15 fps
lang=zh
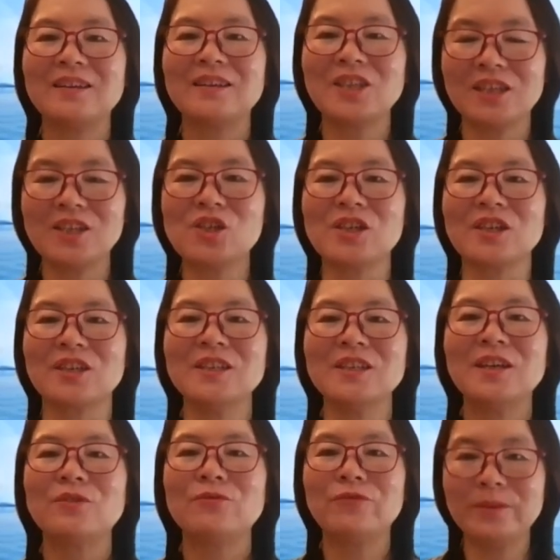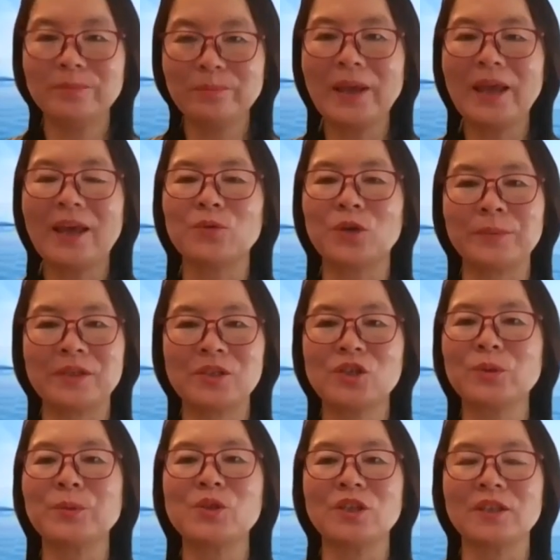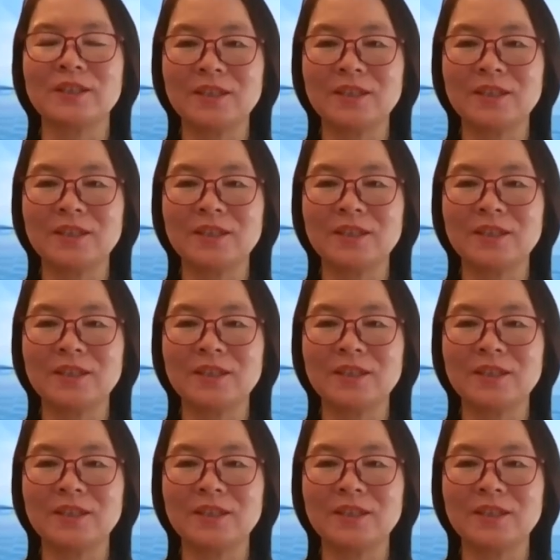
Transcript: 这个是分辨我们是不是